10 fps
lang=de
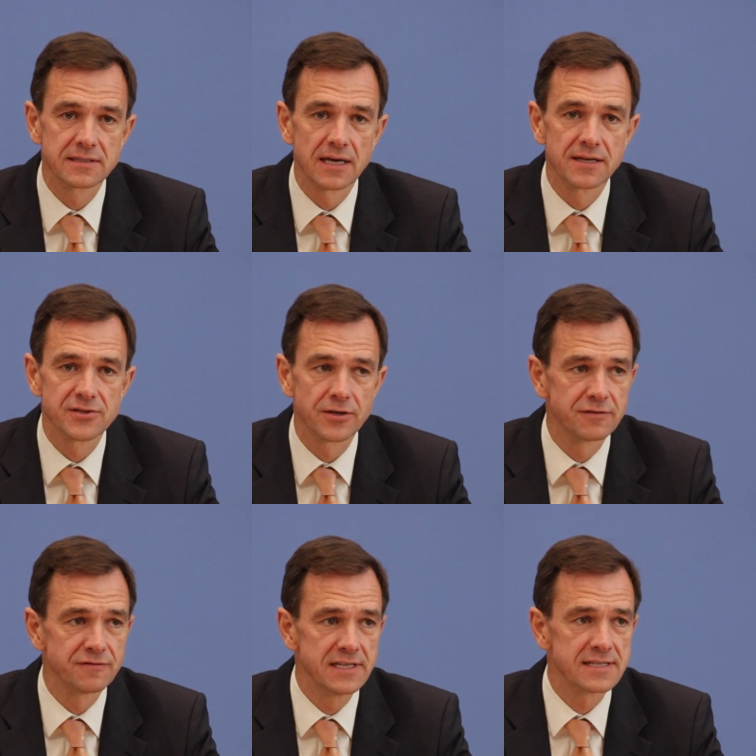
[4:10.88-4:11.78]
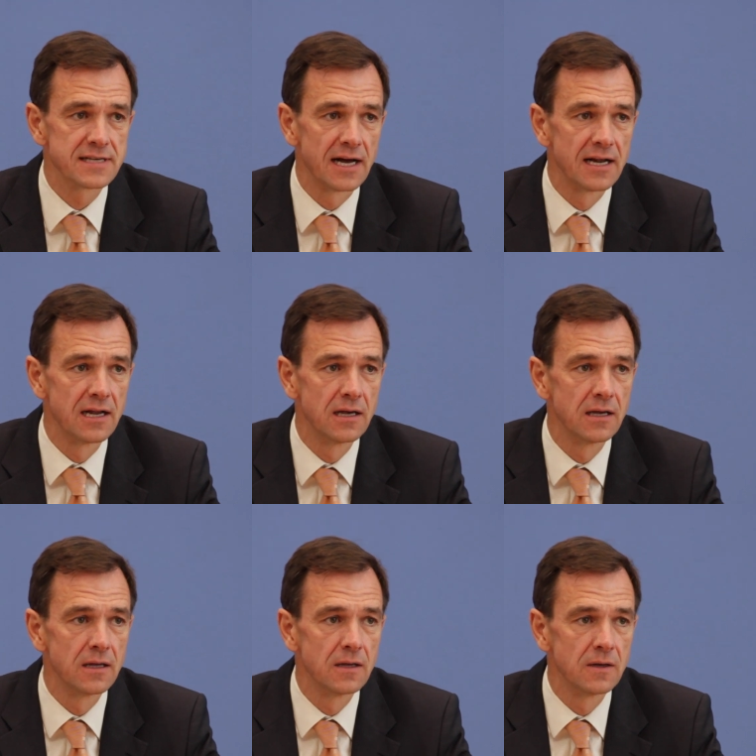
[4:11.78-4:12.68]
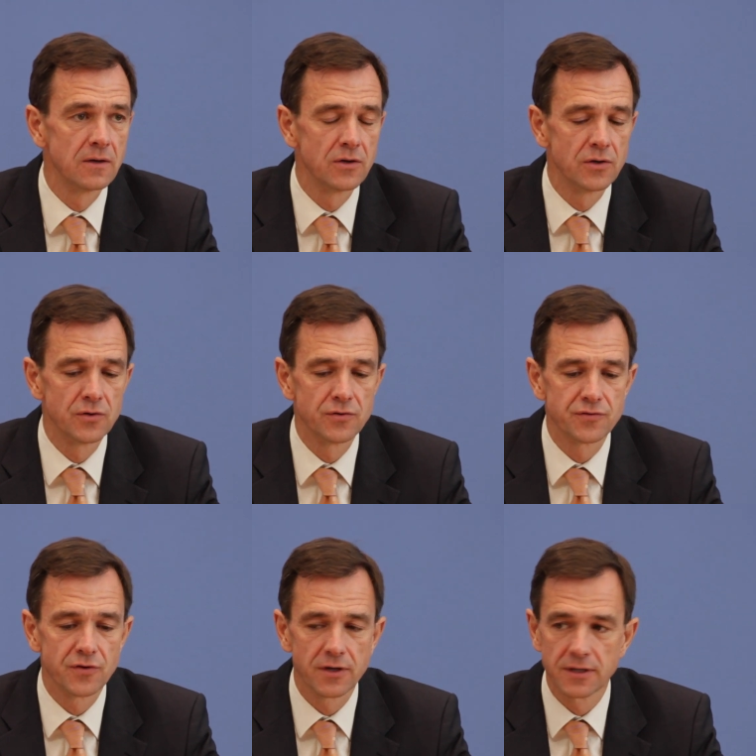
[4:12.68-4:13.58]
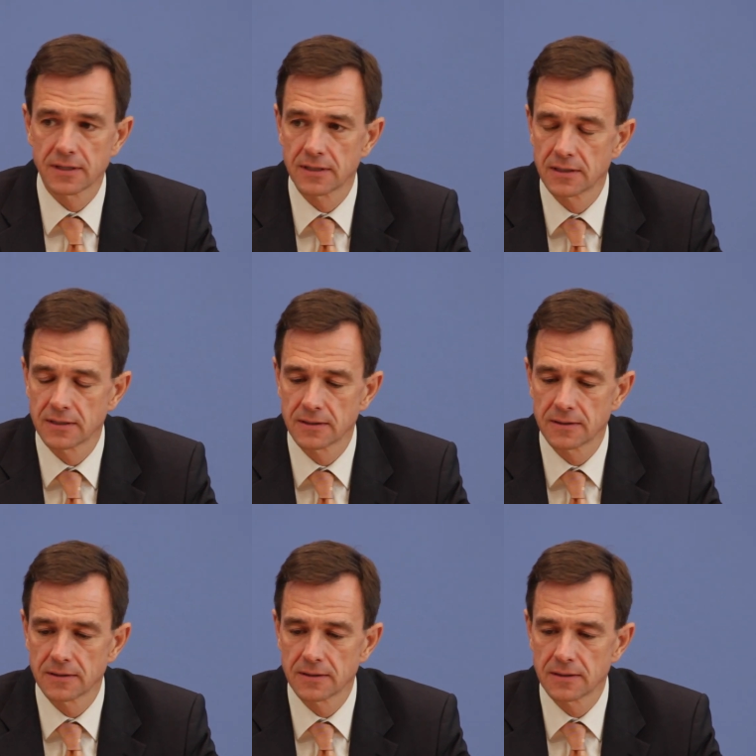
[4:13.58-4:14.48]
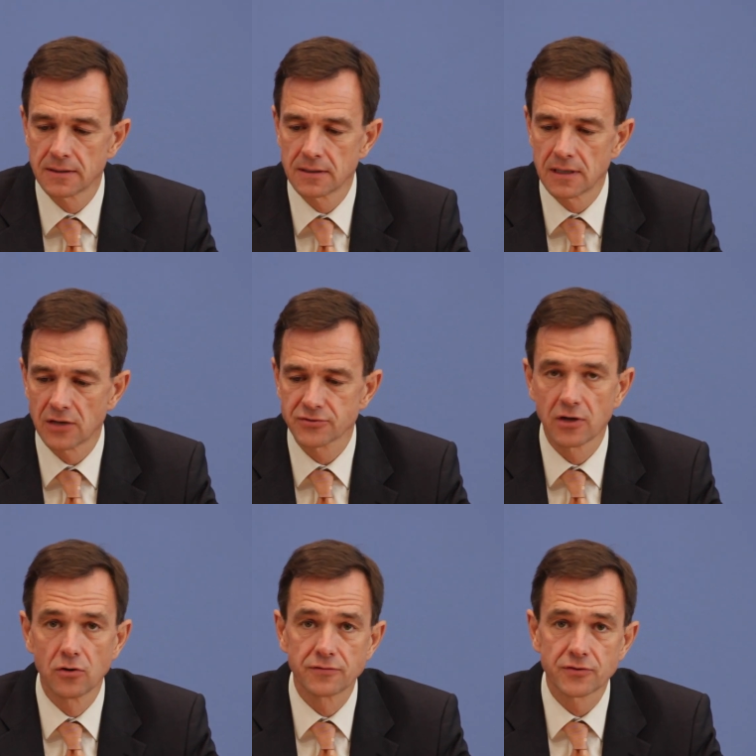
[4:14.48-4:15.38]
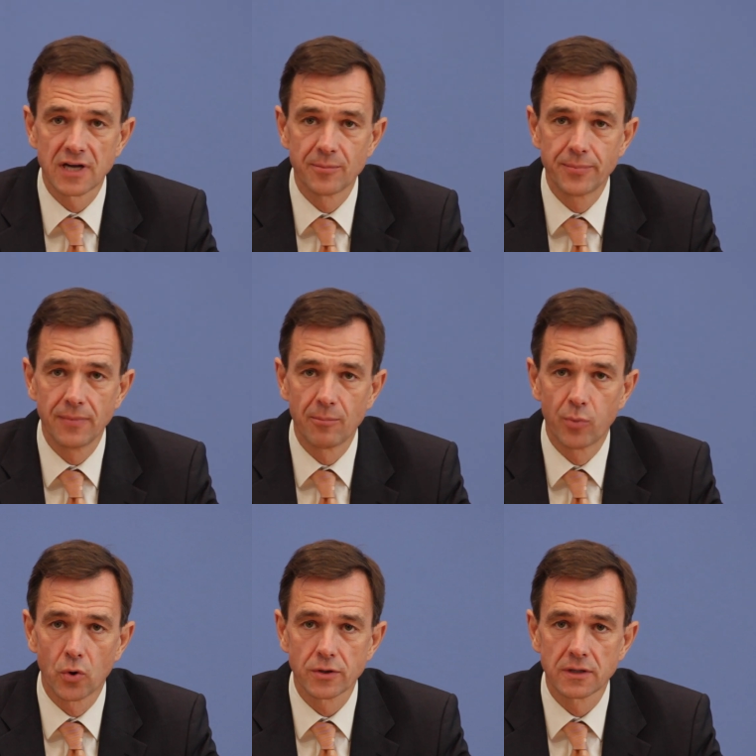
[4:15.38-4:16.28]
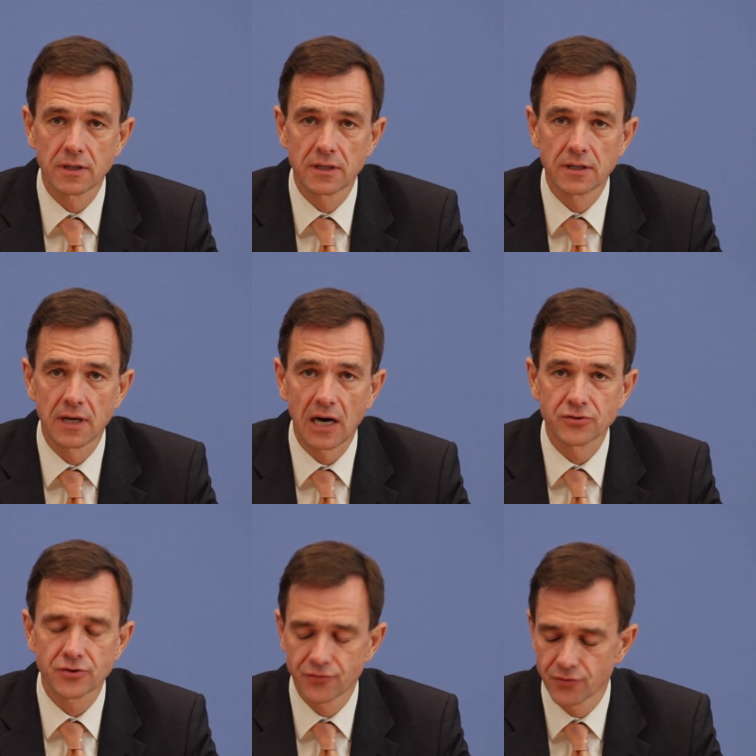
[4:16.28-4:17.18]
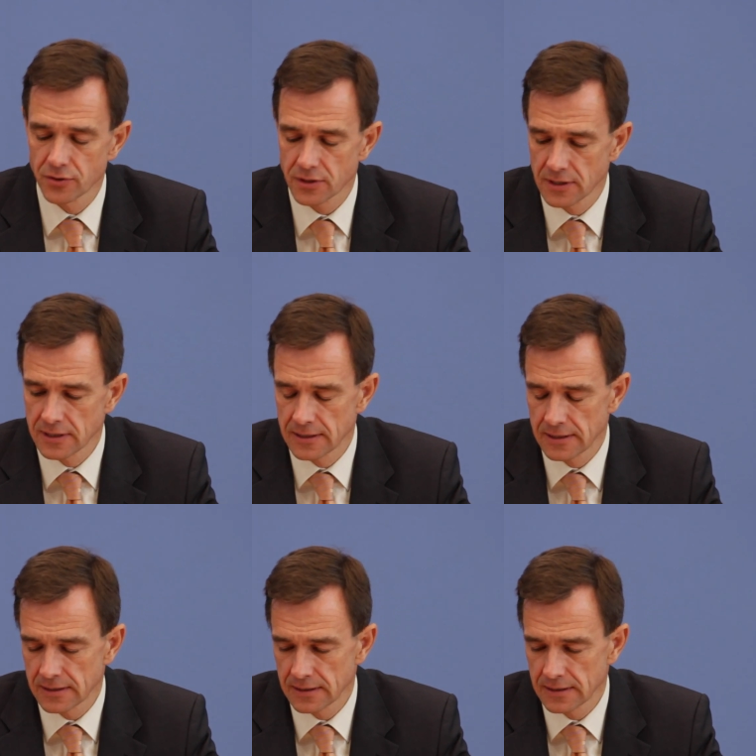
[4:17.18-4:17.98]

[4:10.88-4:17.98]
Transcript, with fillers: es eine solche Vielzahl von aus der Luft und am Boden äh, ausgeführten,